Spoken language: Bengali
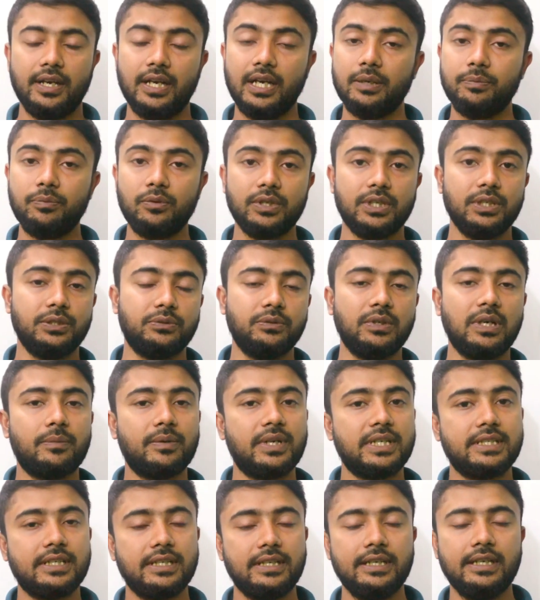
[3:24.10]
এরপর কিন্তু
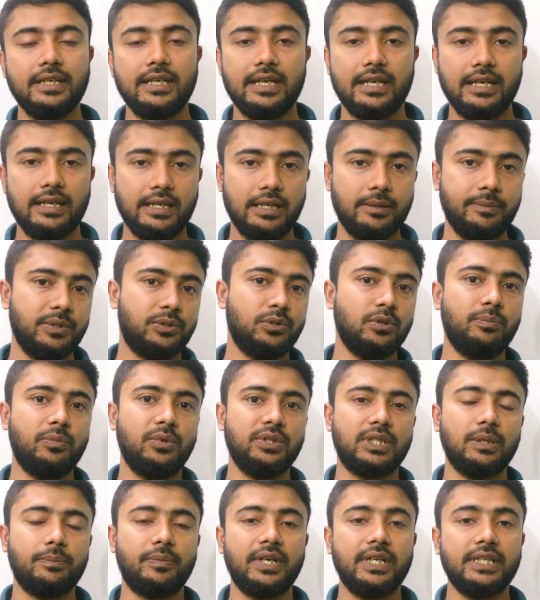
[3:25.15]
আমরা চাইলে এমনিতেও
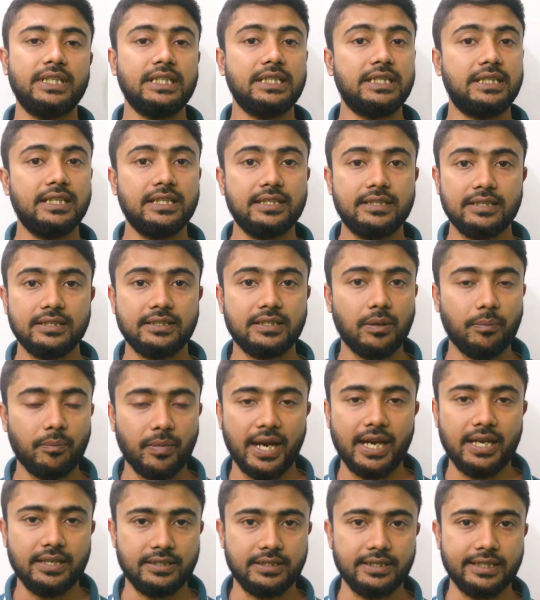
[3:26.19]
বলতে পারি যে দিস ইজ
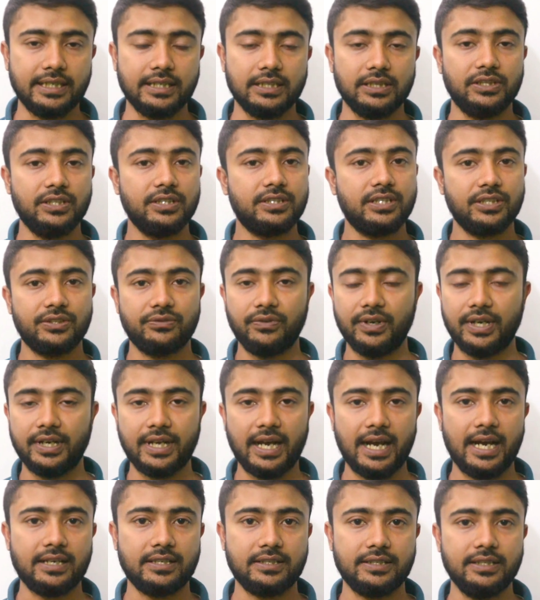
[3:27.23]
অ্যামেজিং দিস ইজ
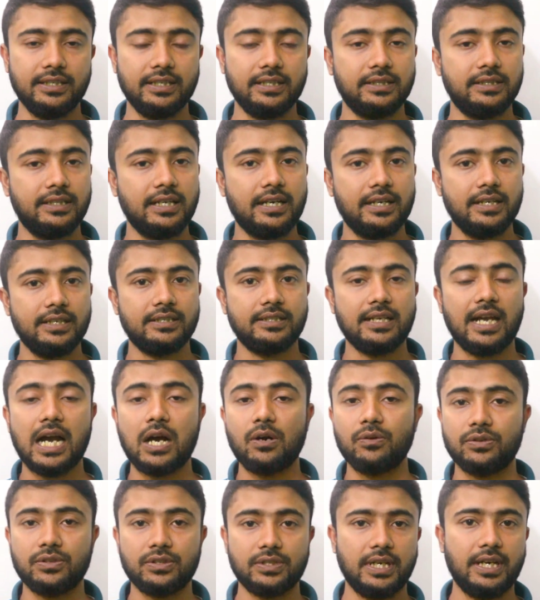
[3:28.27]
ফ্যান্টাস্টিক দ্যাট ইজ
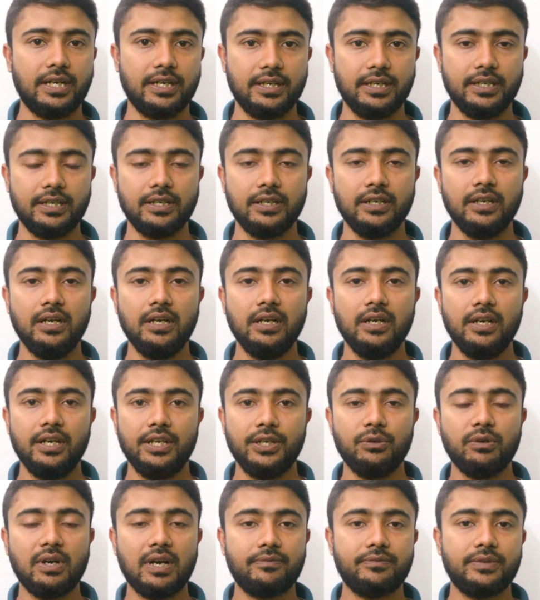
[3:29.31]
আউটস্ট্যান্ডিং
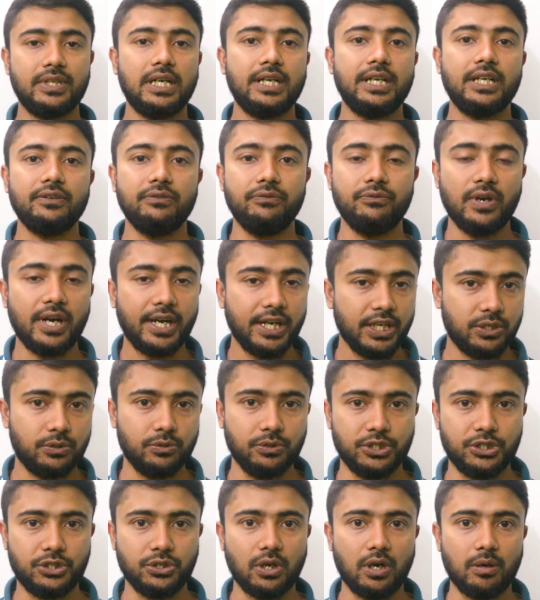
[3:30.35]
ইউ হ্যাভ ডান এ ভেরি
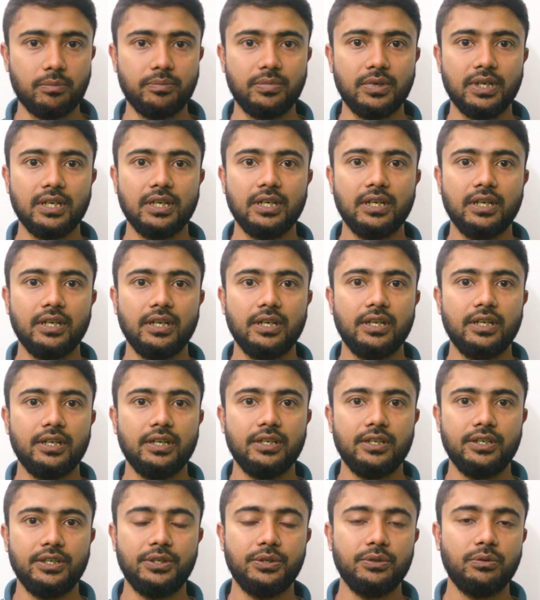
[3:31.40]
গুড জব
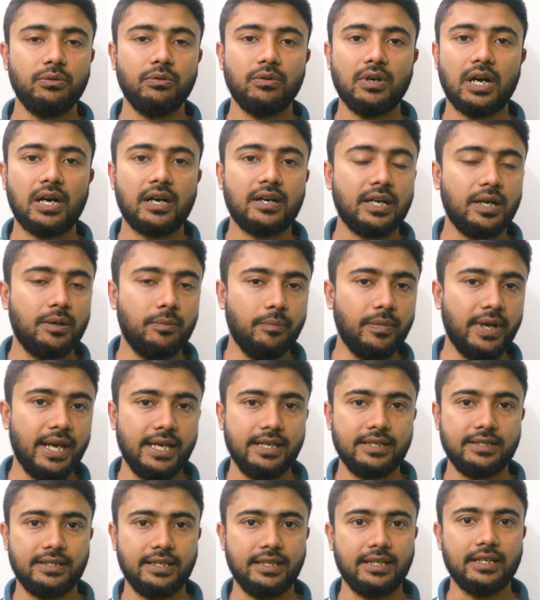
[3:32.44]
ইউ আর
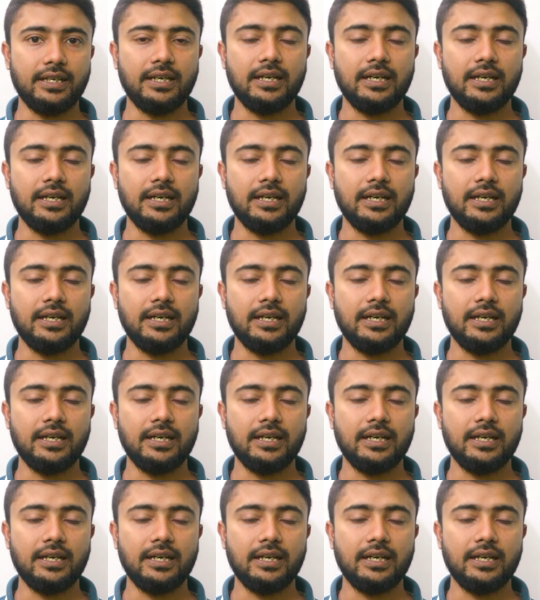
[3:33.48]
অ্যামেজিং